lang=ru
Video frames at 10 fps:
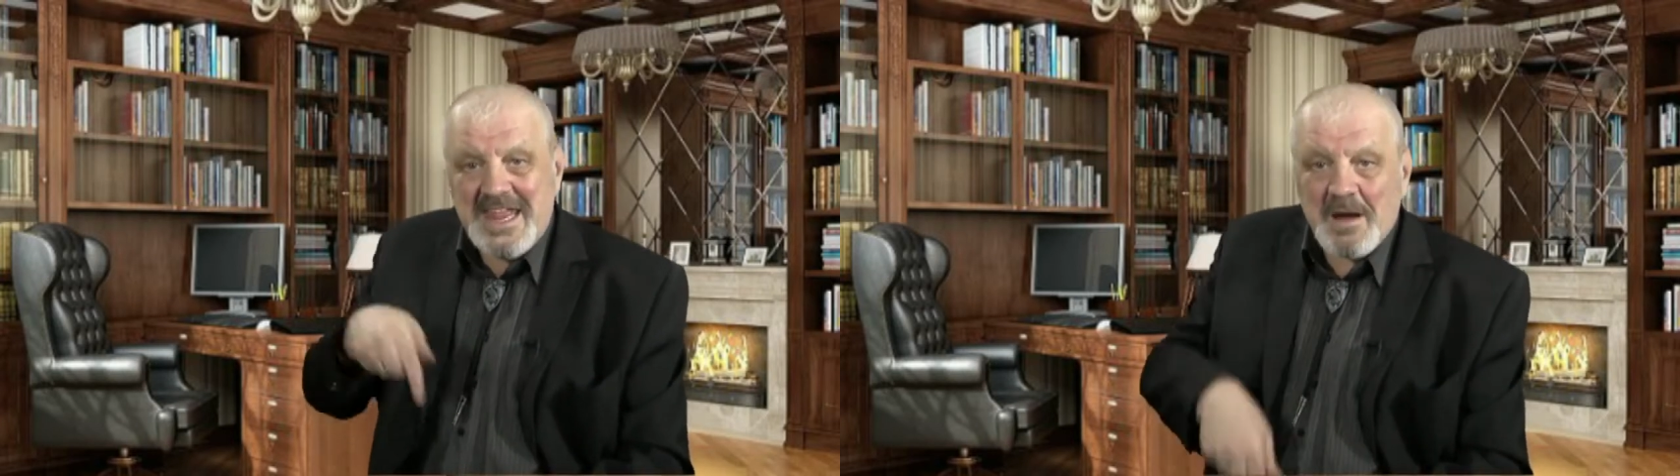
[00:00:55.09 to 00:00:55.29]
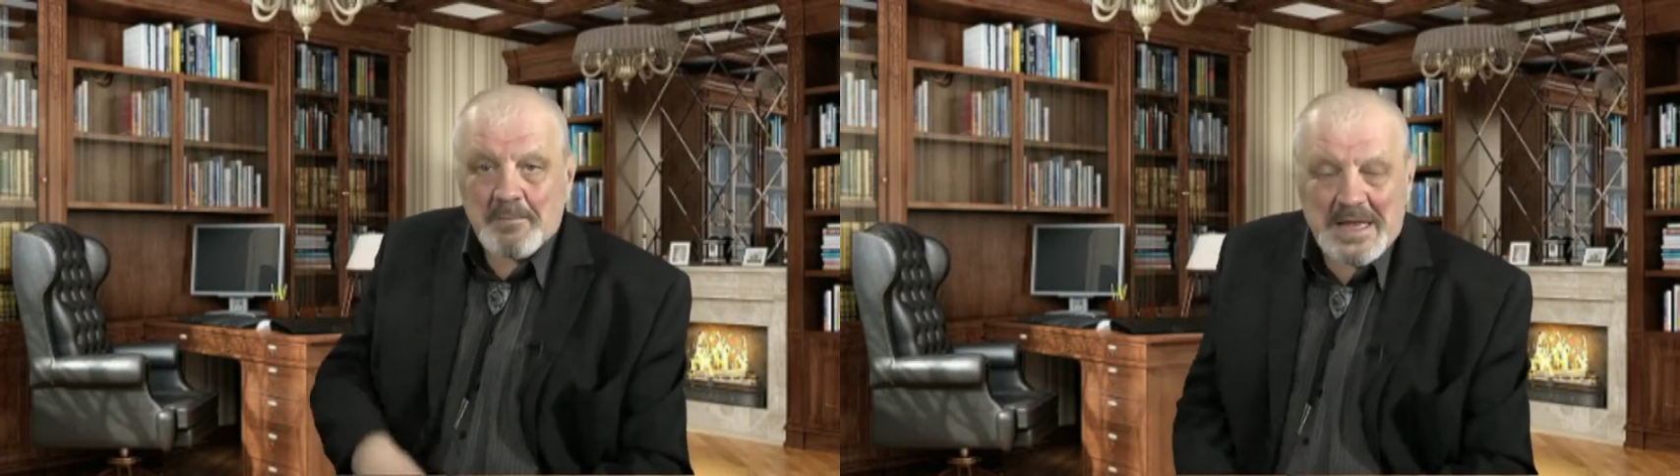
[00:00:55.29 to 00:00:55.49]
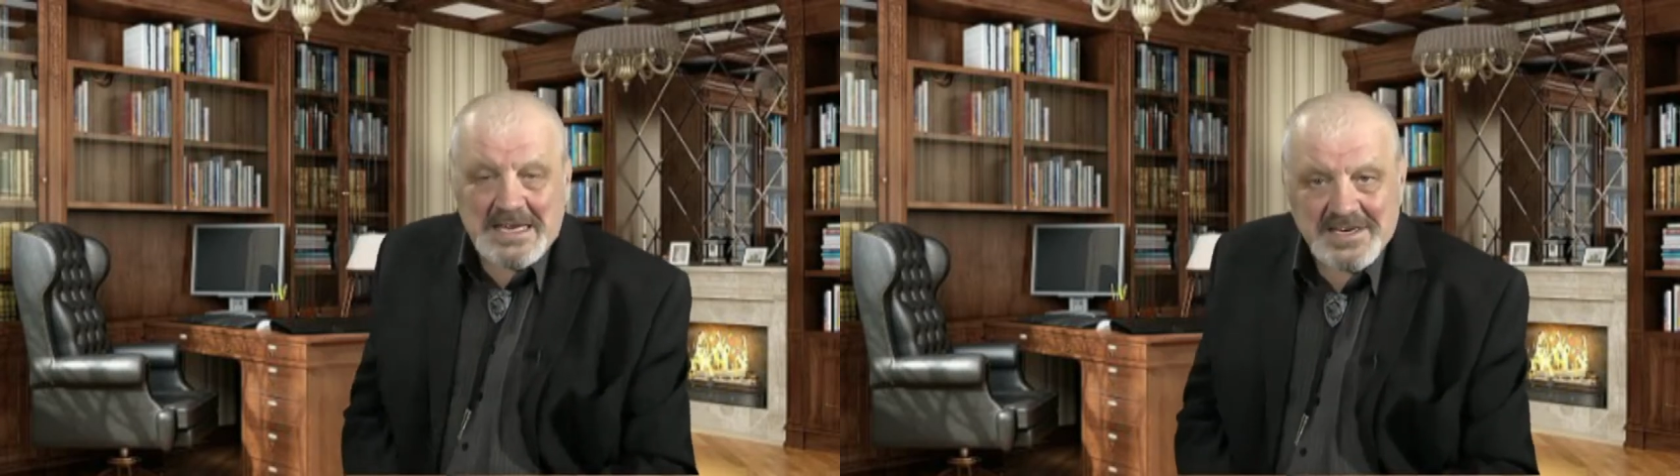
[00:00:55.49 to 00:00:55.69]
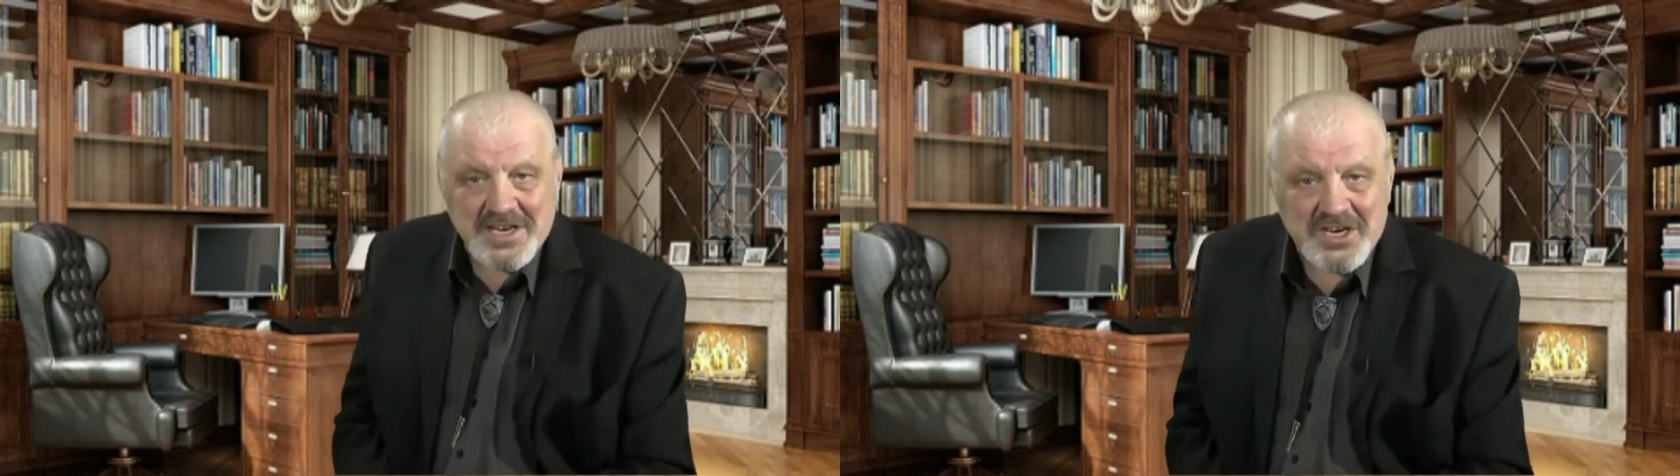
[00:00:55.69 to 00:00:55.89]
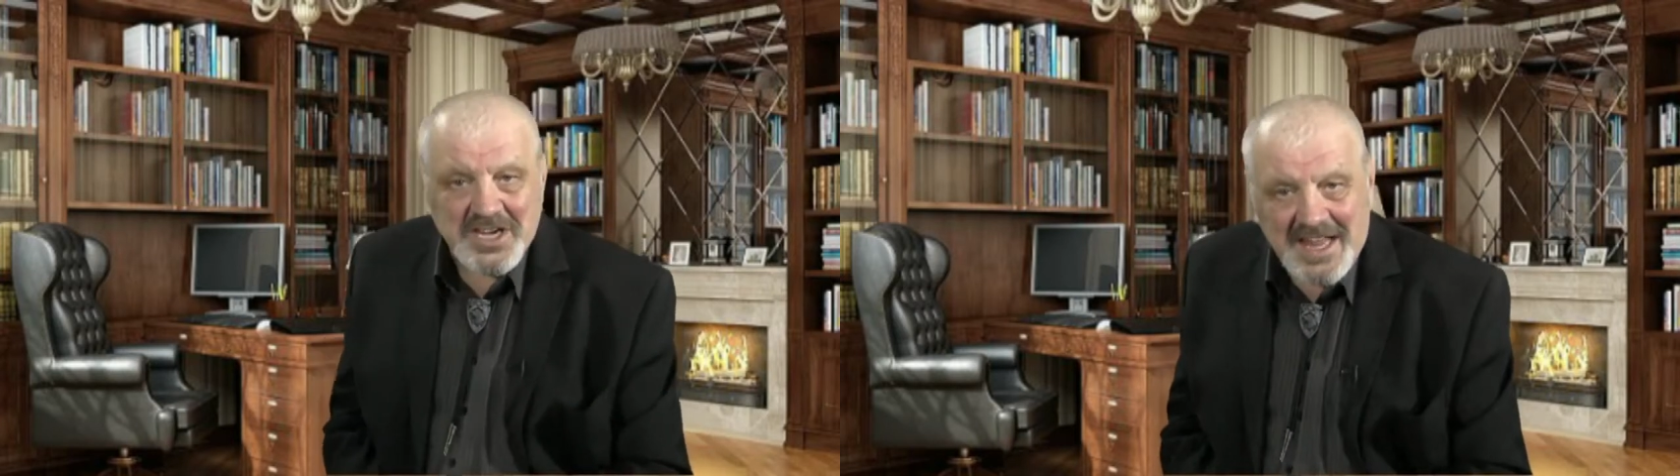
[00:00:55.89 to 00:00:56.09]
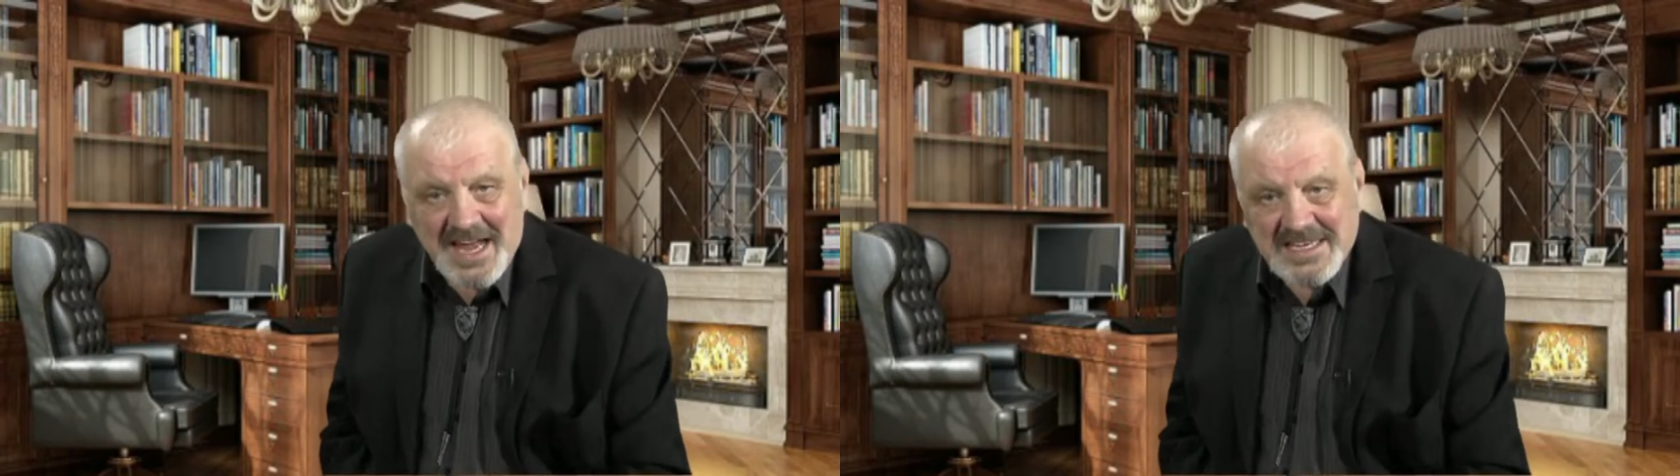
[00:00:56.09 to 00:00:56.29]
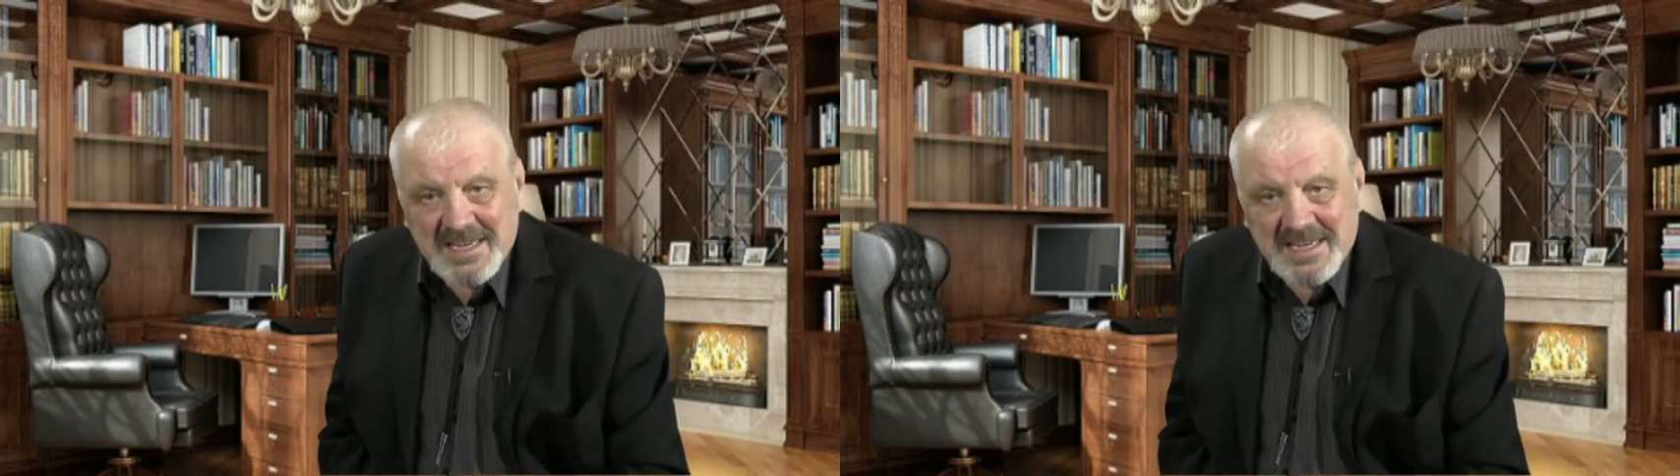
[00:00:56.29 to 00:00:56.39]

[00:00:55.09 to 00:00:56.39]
не присочинять,